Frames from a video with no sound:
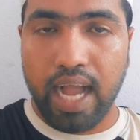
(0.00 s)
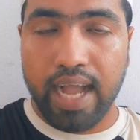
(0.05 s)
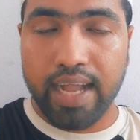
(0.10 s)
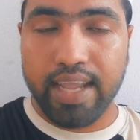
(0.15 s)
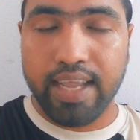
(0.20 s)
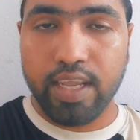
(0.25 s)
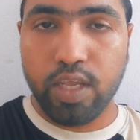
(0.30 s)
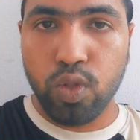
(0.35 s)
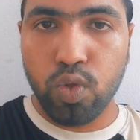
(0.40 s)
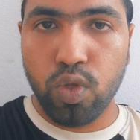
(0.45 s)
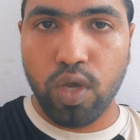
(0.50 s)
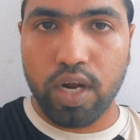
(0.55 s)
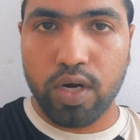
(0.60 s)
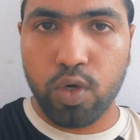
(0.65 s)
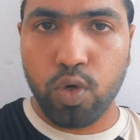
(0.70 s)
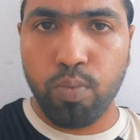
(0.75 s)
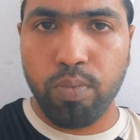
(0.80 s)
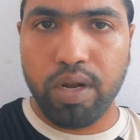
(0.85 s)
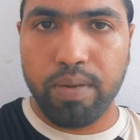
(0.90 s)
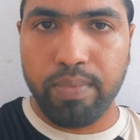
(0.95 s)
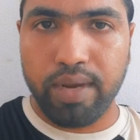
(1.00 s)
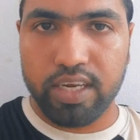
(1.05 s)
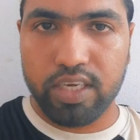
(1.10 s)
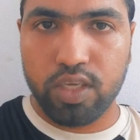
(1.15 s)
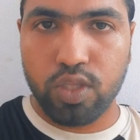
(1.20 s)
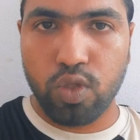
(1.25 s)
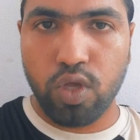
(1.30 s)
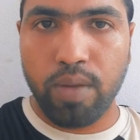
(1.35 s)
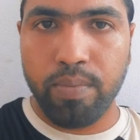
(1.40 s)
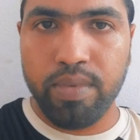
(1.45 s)
আগে কিন্তু অক্টোবর মাস
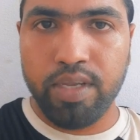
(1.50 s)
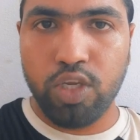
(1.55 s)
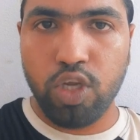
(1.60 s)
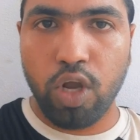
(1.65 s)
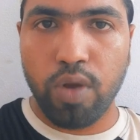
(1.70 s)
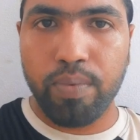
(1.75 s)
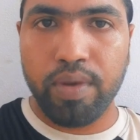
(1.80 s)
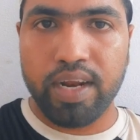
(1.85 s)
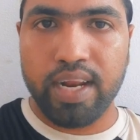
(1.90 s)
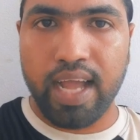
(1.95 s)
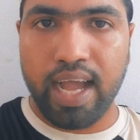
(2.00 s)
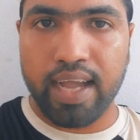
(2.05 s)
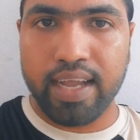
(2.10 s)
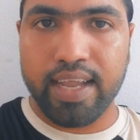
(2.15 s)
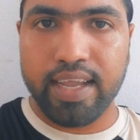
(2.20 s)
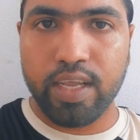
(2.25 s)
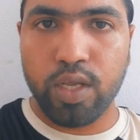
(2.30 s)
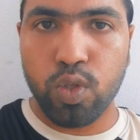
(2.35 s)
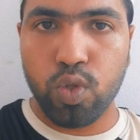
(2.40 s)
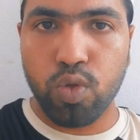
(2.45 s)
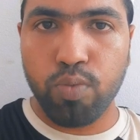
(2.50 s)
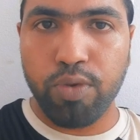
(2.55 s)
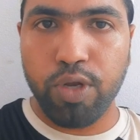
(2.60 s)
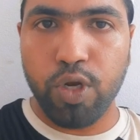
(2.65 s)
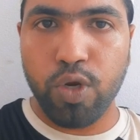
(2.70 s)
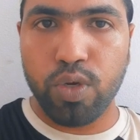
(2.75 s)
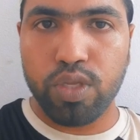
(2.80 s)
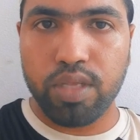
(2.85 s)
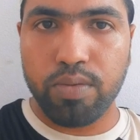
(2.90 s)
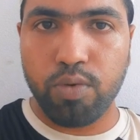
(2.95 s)
তো আমি সবার আগে কিন্তু
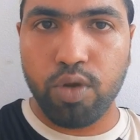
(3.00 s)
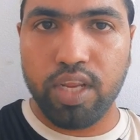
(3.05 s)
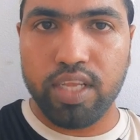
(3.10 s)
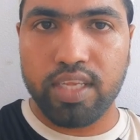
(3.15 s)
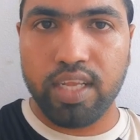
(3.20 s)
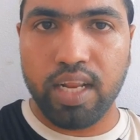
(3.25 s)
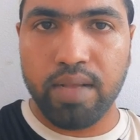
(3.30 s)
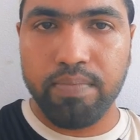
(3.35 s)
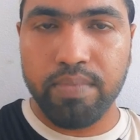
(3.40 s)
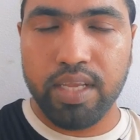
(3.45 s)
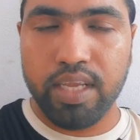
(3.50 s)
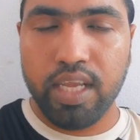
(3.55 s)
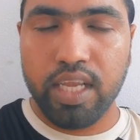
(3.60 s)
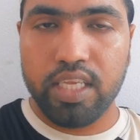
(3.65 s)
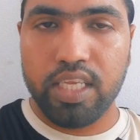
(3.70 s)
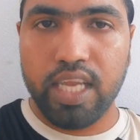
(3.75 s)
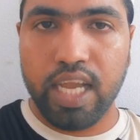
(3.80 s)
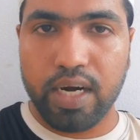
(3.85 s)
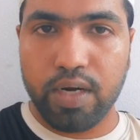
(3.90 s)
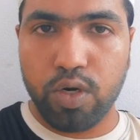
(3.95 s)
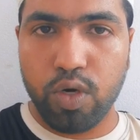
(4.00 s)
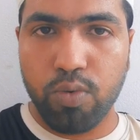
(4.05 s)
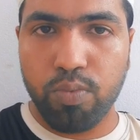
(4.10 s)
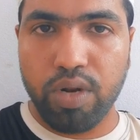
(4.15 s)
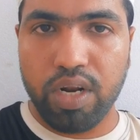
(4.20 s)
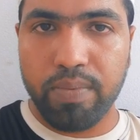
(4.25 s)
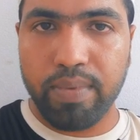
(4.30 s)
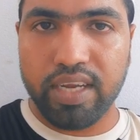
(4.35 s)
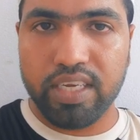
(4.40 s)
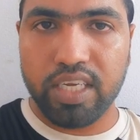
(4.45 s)
ভিডিওতে বলেছিলাম যে
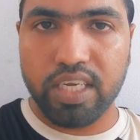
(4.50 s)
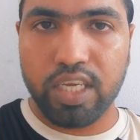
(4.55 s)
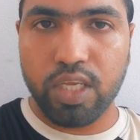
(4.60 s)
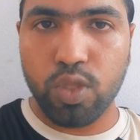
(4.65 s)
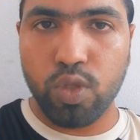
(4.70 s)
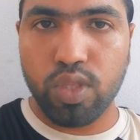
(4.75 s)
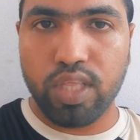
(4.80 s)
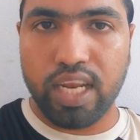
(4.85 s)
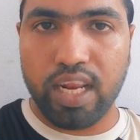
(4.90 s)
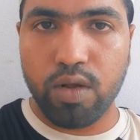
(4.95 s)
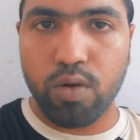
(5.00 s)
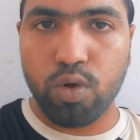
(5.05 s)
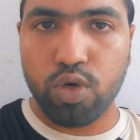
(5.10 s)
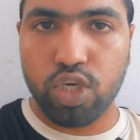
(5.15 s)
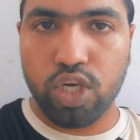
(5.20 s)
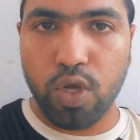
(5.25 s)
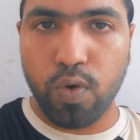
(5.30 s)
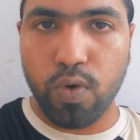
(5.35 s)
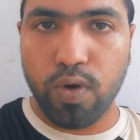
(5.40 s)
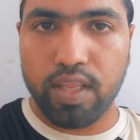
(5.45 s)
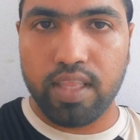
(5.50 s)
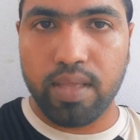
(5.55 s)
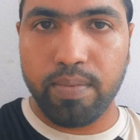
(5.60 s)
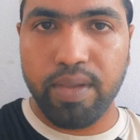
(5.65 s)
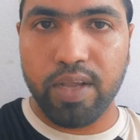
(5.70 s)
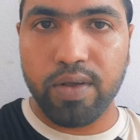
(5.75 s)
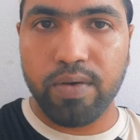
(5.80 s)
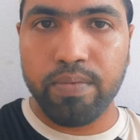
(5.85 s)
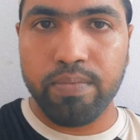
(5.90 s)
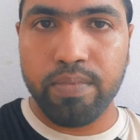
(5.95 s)
অক্টোবর মাসে কিন্তু তারা ঘোষণা করে
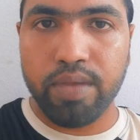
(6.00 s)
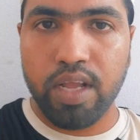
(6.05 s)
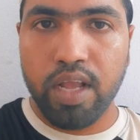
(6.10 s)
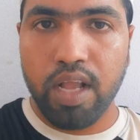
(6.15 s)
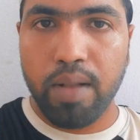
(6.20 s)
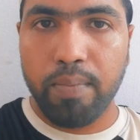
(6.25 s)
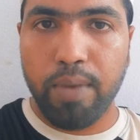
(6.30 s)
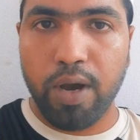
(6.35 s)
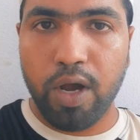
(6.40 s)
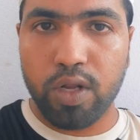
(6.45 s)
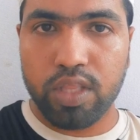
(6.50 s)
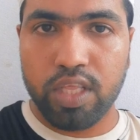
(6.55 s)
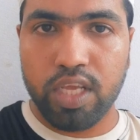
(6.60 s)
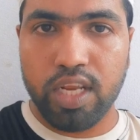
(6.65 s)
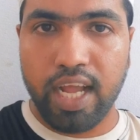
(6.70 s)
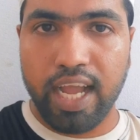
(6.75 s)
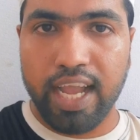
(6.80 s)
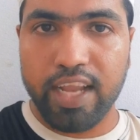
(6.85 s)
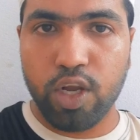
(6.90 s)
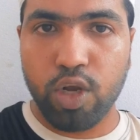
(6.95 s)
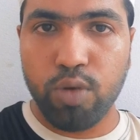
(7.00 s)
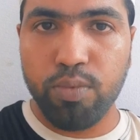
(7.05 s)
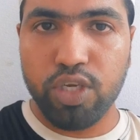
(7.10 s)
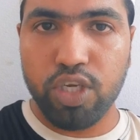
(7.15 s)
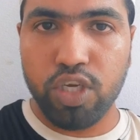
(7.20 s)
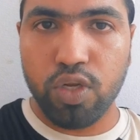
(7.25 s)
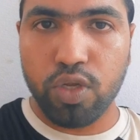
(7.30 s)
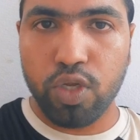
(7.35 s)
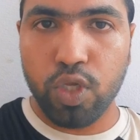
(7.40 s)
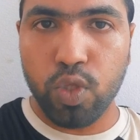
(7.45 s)
দেবে এবং ভারতের হাই
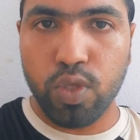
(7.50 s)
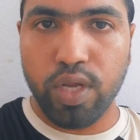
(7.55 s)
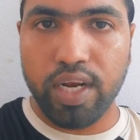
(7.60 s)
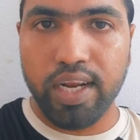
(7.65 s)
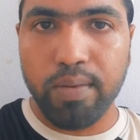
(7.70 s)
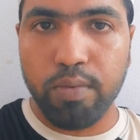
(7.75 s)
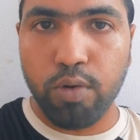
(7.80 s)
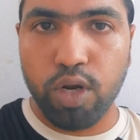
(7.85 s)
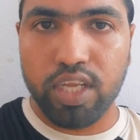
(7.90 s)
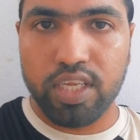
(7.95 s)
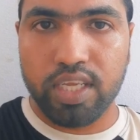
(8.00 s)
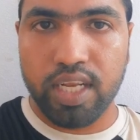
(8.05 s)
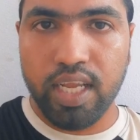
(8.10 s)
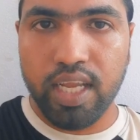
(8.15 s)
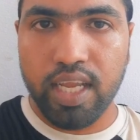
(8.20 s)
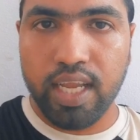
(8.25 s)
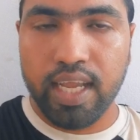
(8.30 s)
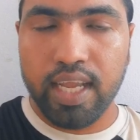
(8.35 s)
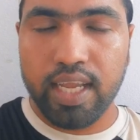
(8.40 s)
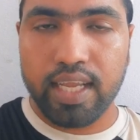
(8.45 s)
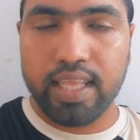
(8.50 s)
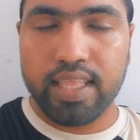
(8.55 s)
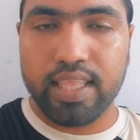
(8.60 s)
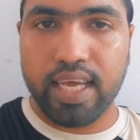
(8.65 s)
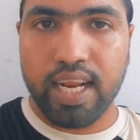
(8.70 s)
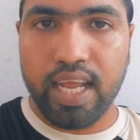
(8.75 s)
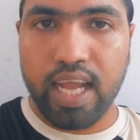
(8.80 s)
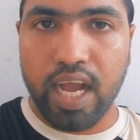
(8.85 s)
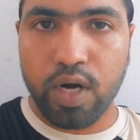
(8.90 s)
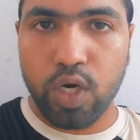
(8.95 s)
কমিশনে কিন্তু এটা বলেছিলেন কি
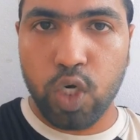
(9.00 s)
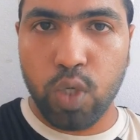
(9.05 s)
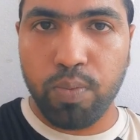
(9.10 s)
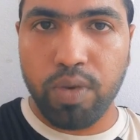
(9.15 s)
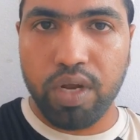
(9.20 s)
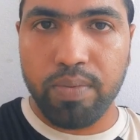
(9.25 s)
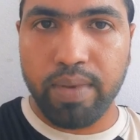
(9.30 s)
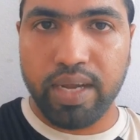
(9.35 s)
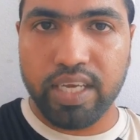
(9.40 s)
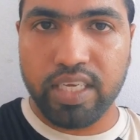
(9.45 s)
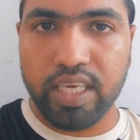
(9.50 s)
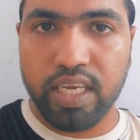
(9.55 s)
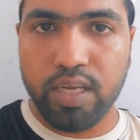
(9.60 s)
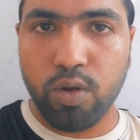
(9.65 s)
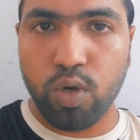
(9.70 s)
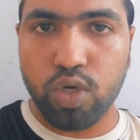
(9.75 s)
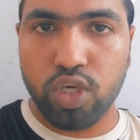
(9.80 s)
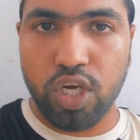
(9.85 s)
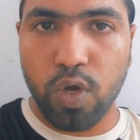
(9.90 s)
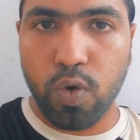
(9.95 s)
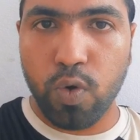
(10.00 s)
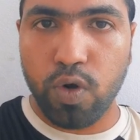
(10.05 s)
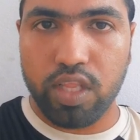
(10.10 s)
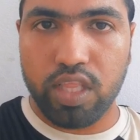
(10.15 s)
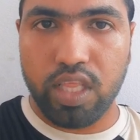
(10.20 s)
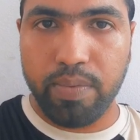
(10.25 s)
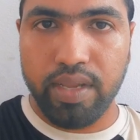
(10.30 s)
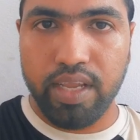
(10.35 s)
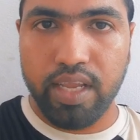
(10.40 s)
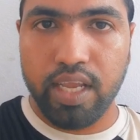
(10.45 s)
তারা অক্টোবর মাসেই ঘোষণা করে
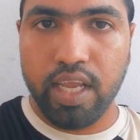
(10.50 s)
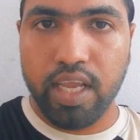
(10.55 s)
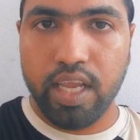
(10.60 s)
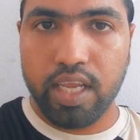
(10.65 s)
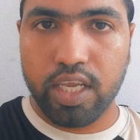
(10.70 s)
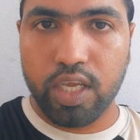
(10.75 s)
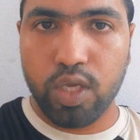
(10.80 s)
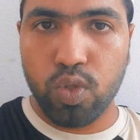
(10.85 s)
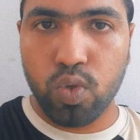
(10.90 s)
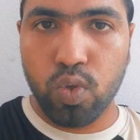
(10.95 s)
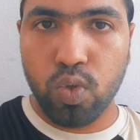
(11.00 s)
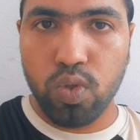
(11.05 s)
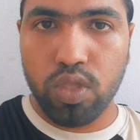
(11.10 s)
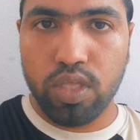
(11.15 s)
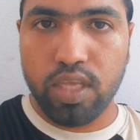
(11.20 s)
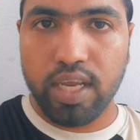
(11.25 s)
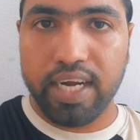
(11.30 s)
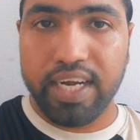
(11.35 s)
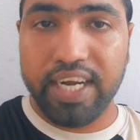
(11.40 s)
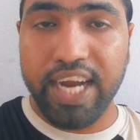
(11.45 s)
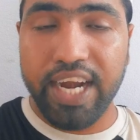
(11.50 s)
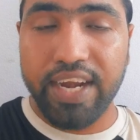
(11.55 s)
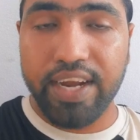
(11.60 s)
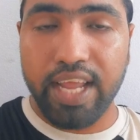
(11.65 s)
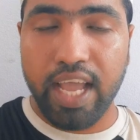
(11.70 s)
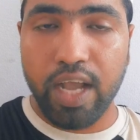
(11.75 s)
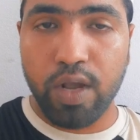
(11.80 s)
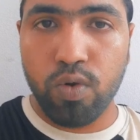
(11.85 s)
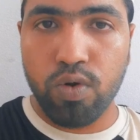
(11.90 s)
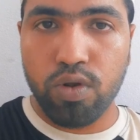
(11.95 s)
দেবে কিন্তু ডেট
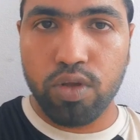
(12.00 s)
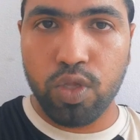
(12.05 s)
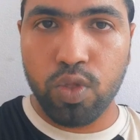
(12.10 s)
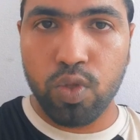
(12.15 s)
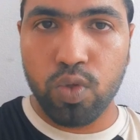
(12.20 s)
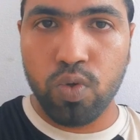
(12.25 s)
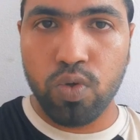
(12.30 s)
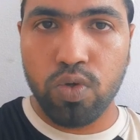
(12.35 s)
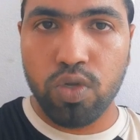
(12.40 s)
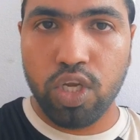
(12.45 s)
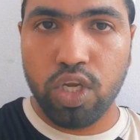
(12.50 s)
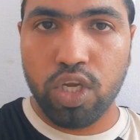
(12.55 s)
এখনও কিন্তু